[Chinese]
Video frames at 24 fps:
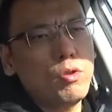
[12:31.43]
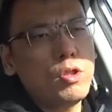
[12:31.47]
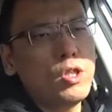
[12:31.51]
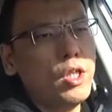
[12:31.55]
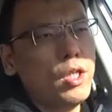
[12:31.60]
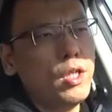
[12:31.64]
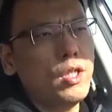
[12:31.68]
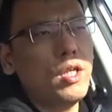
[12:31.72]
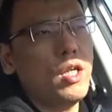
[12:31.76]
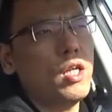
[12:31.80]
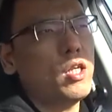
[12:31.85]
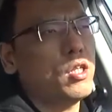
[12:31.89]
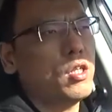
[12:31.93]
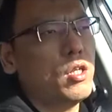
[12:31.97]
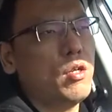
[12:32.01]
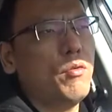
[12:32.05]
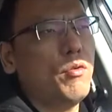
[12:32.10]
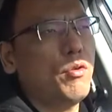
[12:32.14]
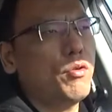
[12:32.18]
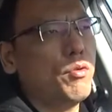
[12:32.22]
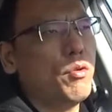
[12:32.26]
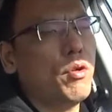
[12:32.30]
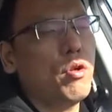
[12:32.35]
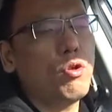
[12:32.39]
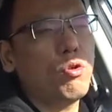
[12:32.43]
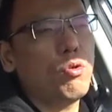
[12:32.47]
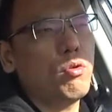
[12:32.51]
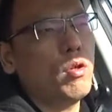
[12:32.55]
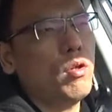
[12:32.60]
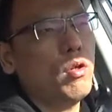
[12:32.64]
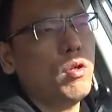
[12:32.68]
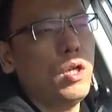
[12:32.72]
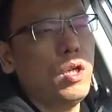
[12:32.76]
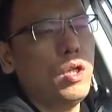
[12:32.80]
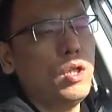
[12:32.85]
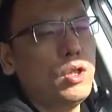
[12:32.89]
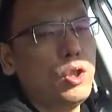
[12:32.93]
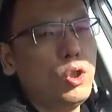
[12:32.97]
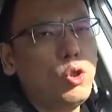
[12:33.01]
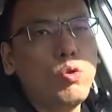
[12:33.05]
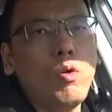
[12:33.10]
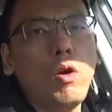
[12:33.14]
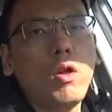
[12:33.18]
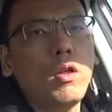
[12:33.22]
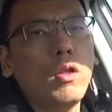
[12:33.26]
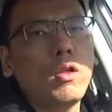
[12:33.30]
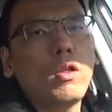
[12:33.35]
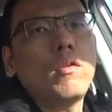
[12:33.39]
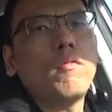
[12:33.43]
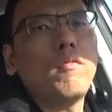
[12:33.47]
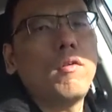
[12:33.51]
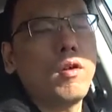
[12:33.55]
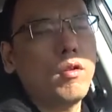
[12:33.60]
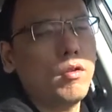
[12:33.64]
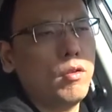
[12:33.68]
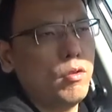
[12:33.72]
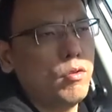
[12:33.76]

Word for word: 这一点是让我觉得说很爽的地方，